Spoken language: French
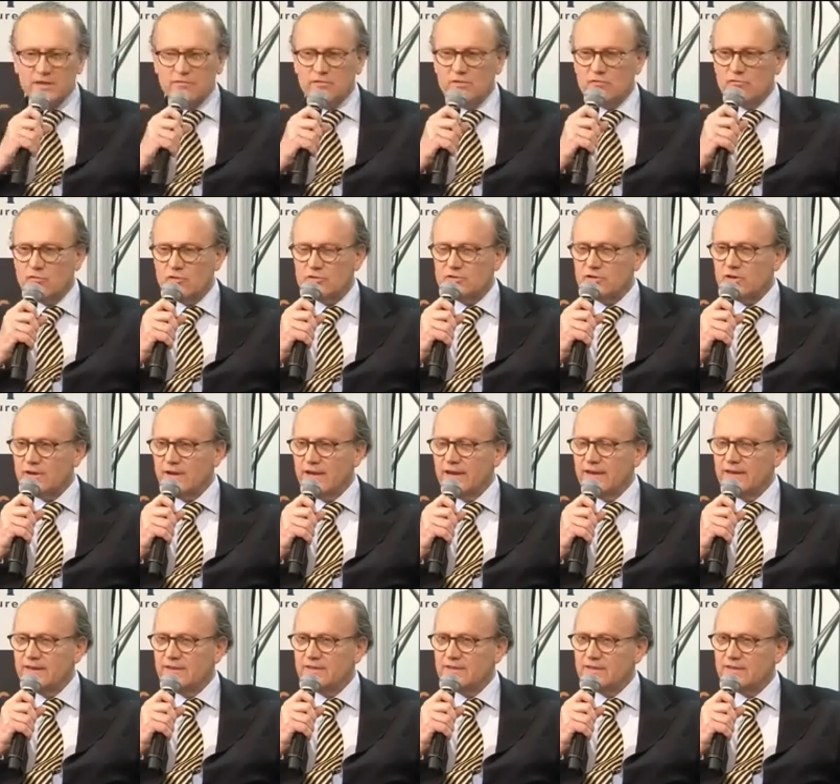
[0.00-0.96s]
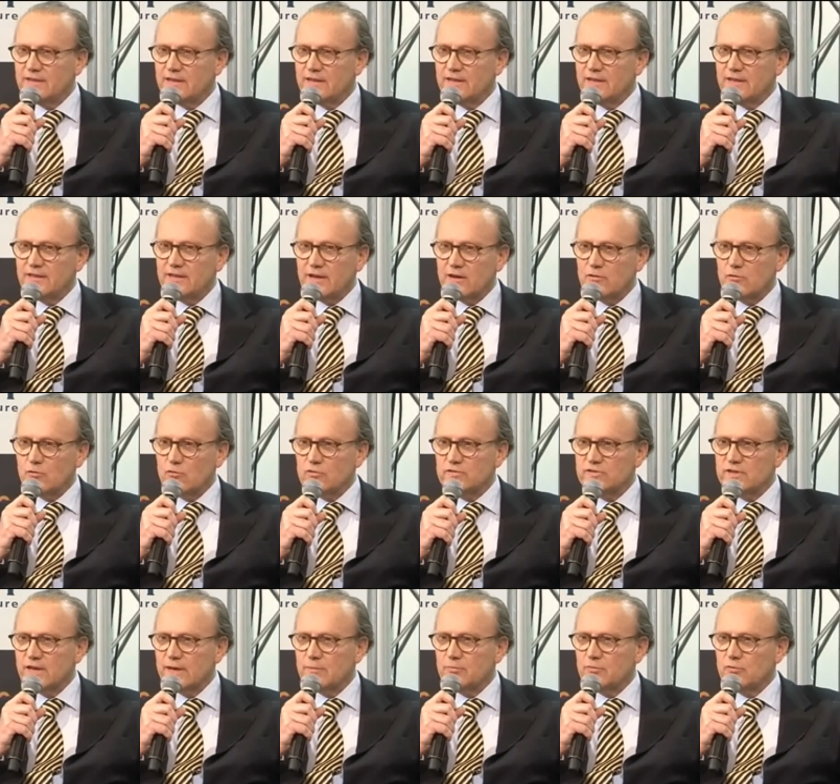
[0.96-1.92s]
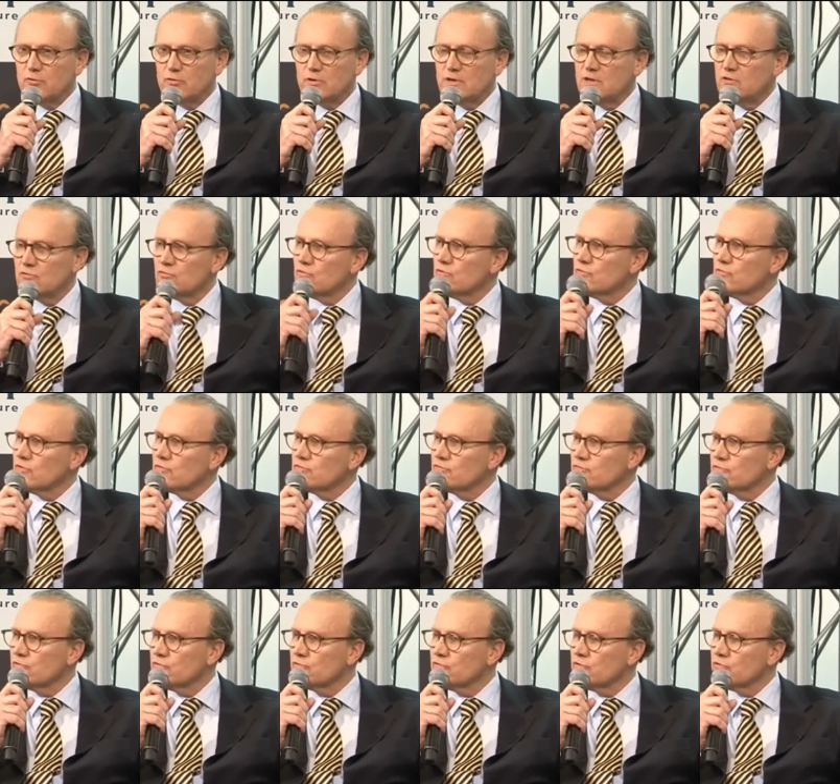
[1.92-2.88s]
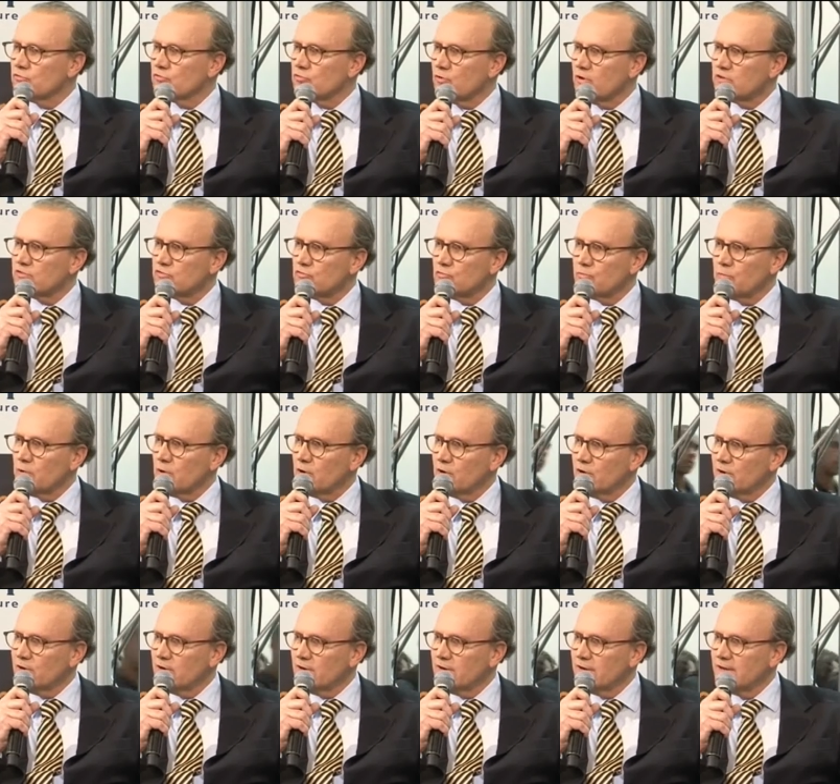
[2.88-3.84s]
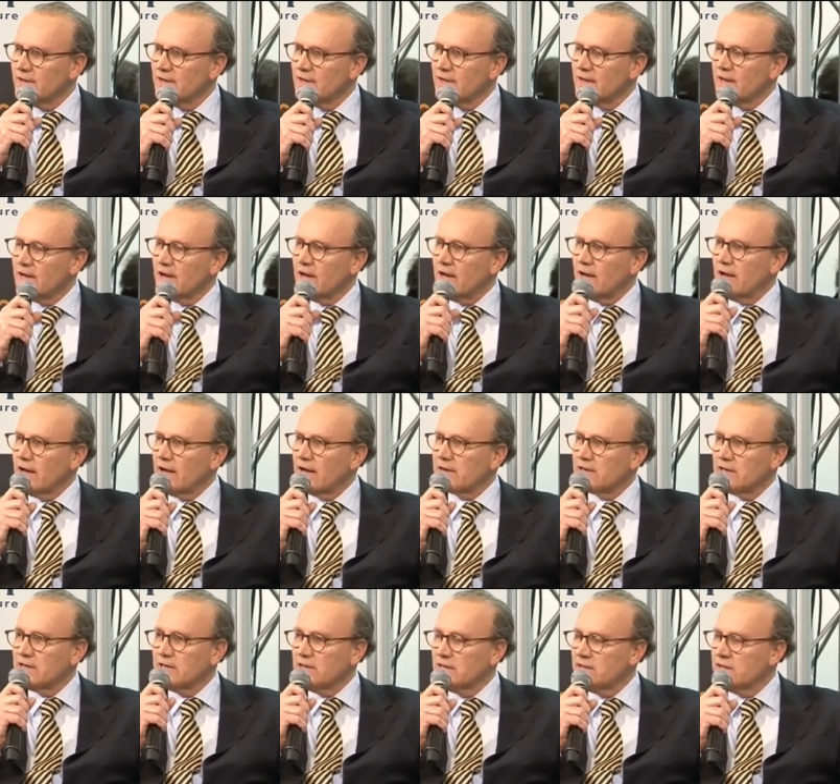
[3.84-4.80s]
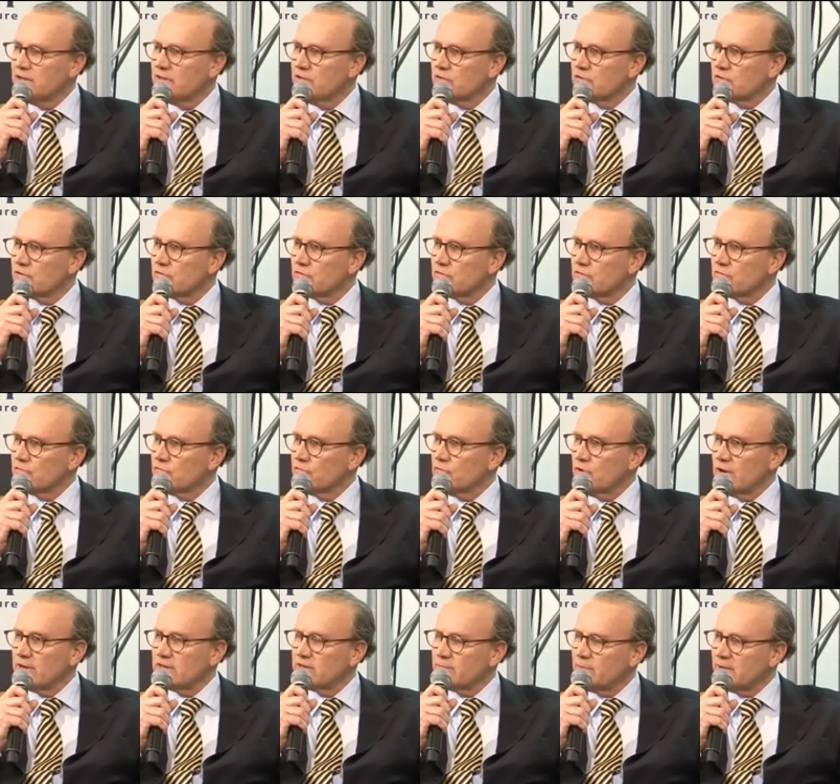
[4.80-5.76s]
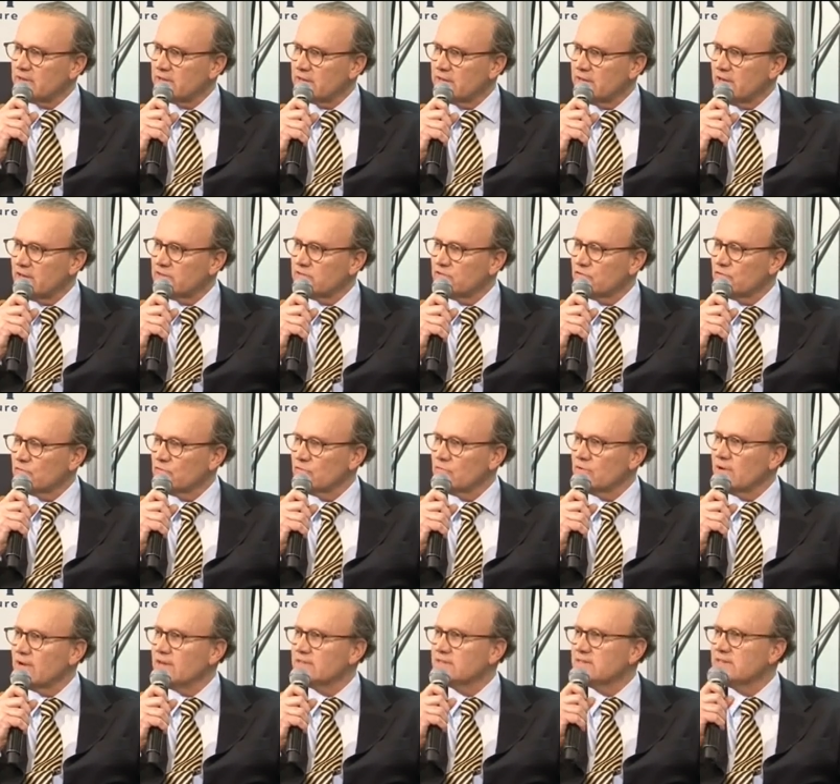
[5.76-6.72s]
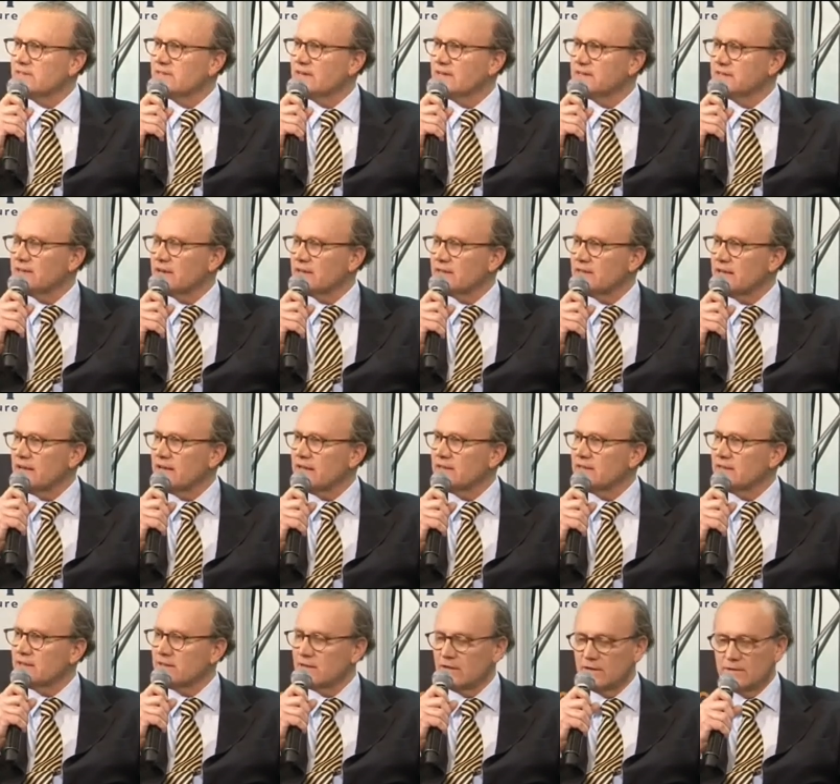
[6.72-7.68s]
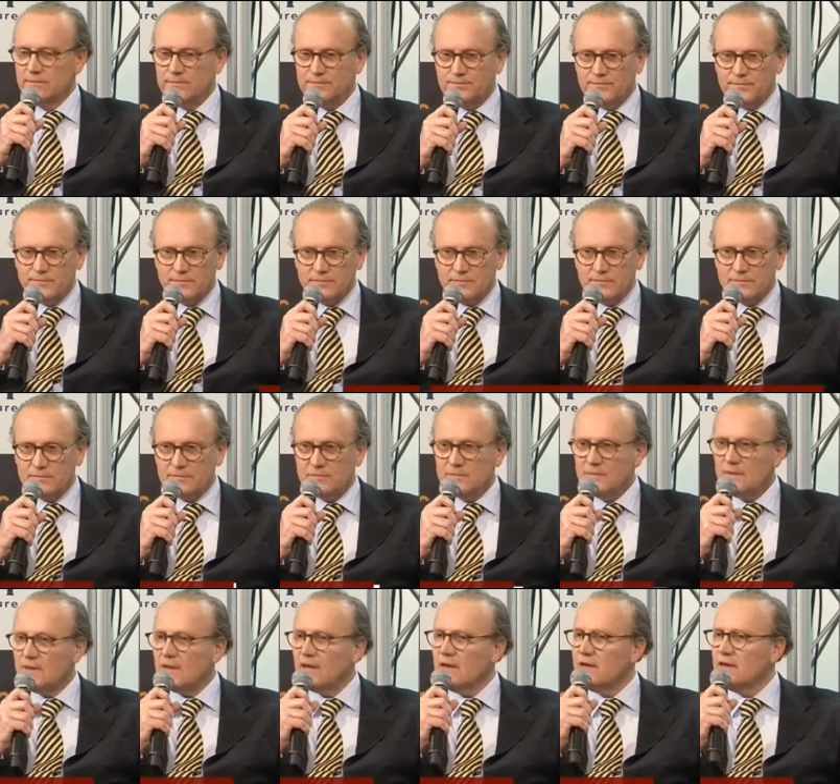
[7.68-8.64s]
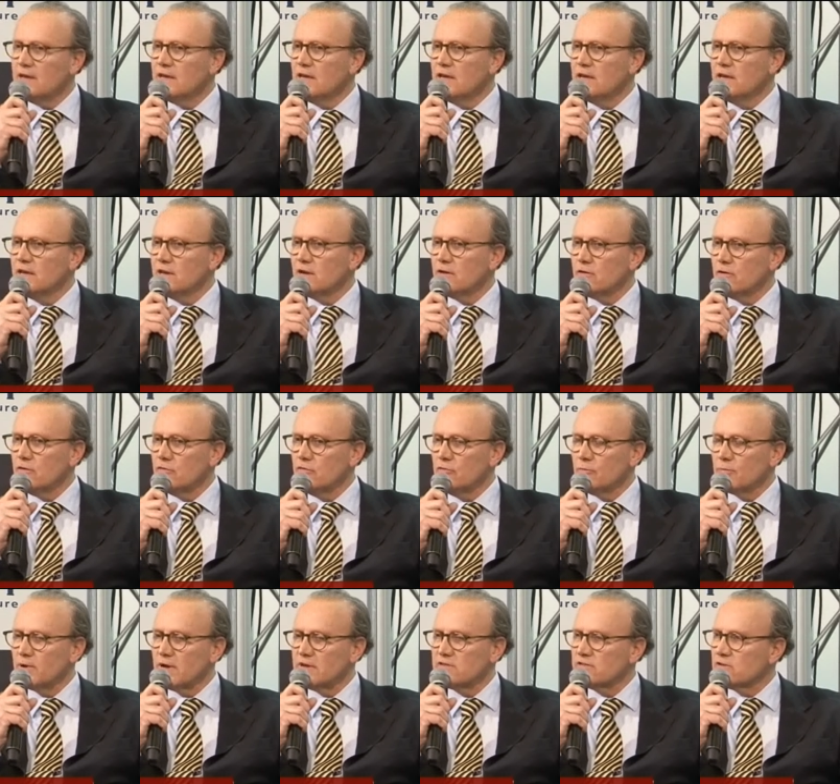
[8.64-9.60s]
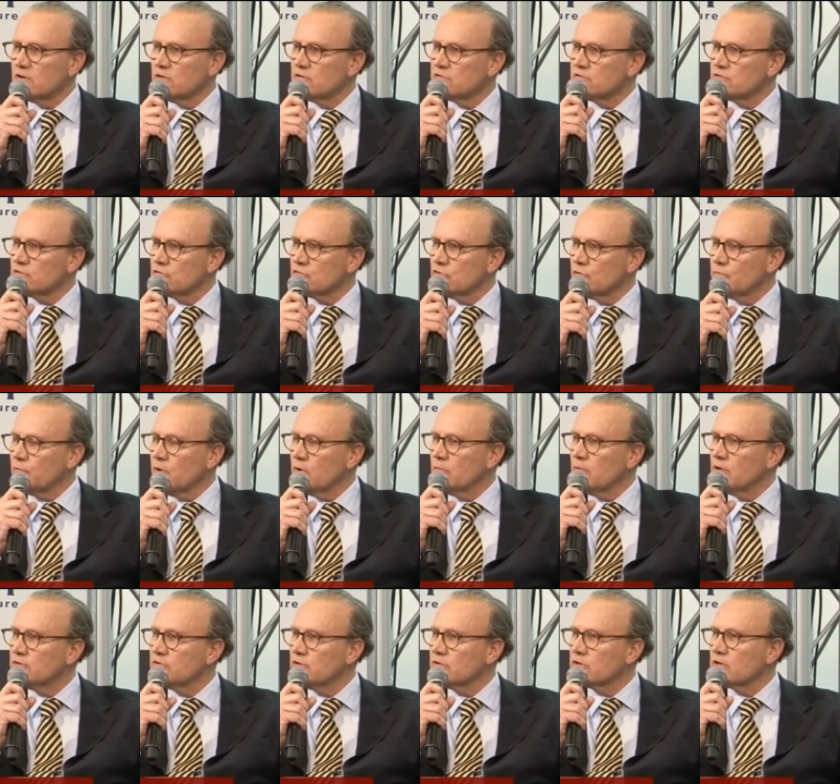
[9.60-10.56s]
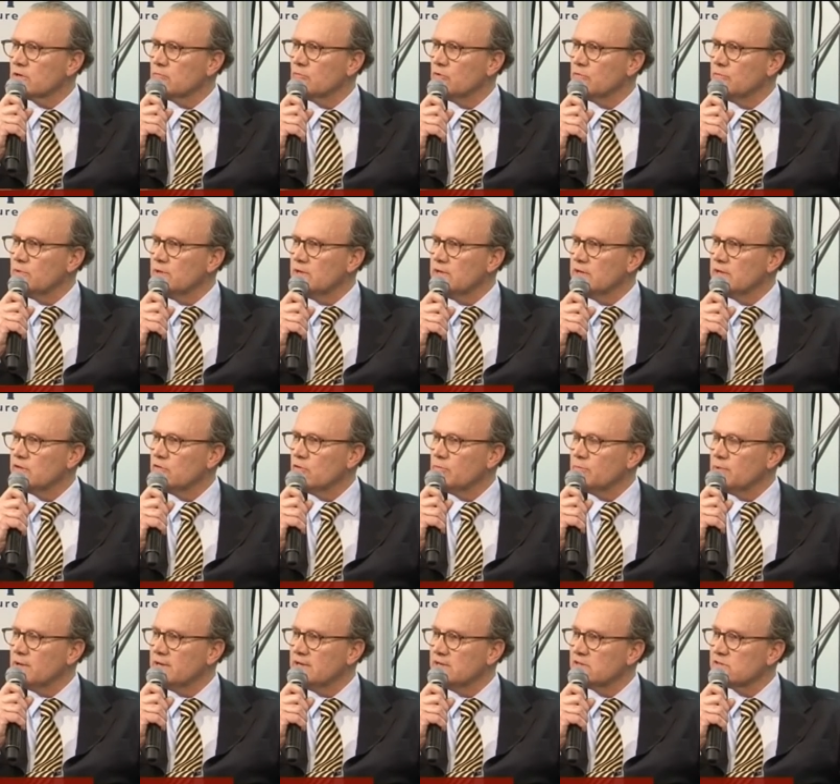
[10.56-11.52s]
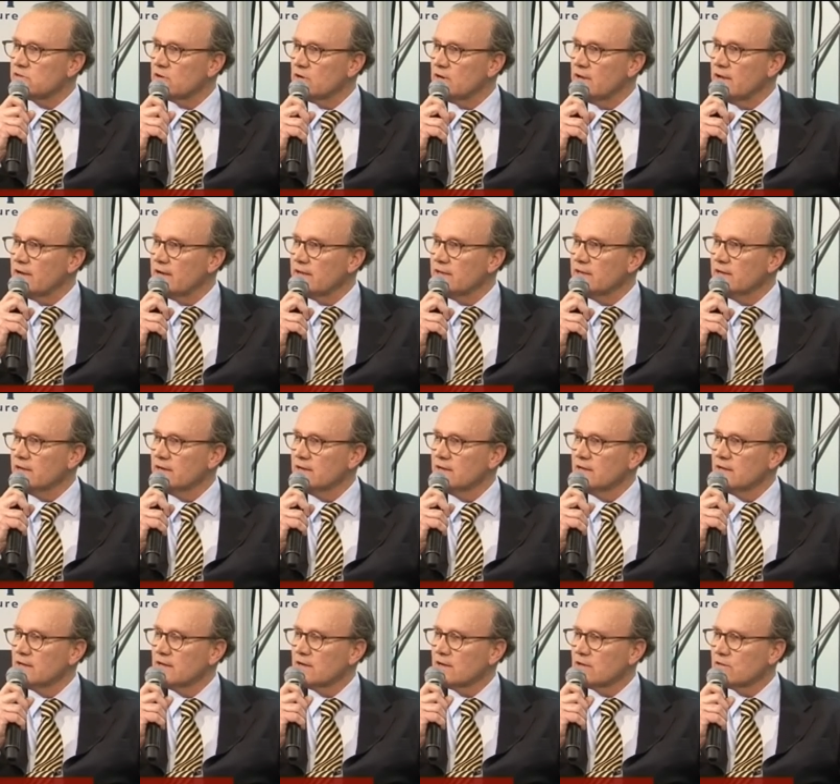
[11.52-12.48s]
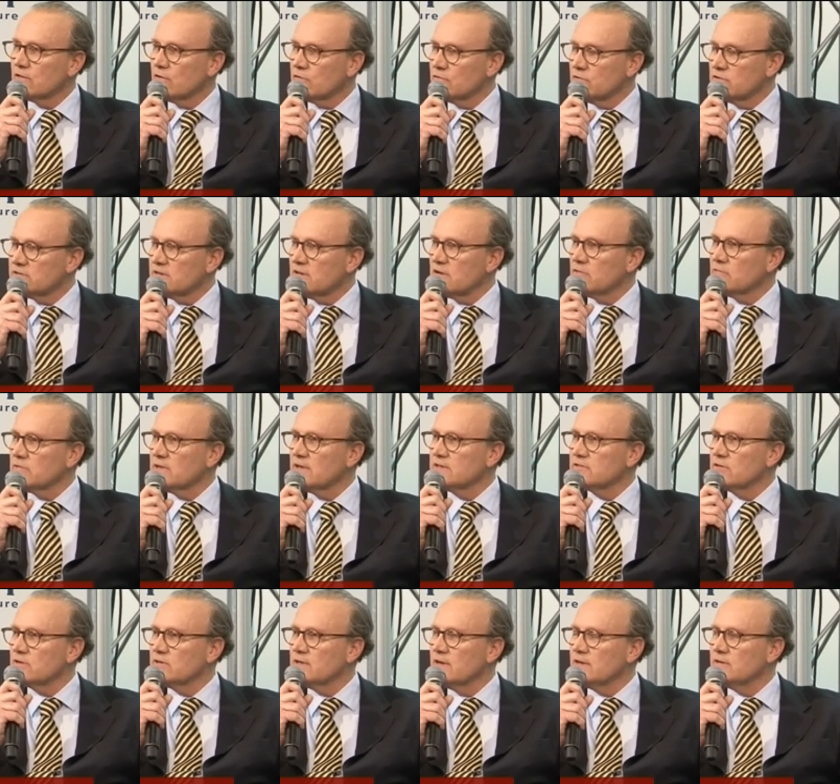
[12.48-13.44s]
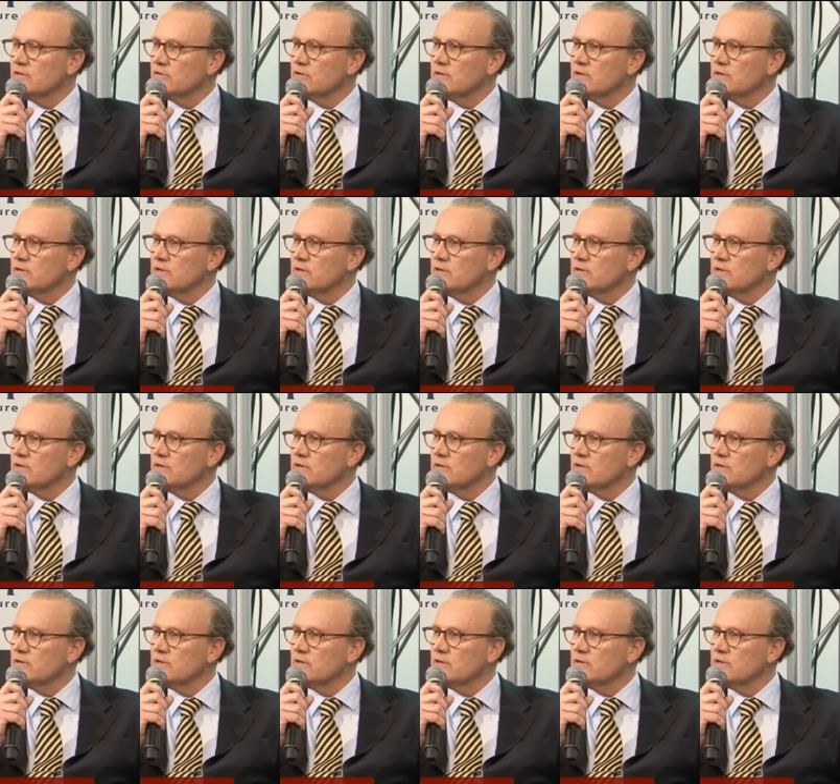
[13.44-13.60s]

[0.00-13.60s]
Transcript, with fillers: vivre au soleil, c'est un concept qui tourne autour de trois supports. Un guide euh, de, de l'expatriation, un site internet et une présence de promoteurs immobiliers de Pays de Soleil dans le Salon national de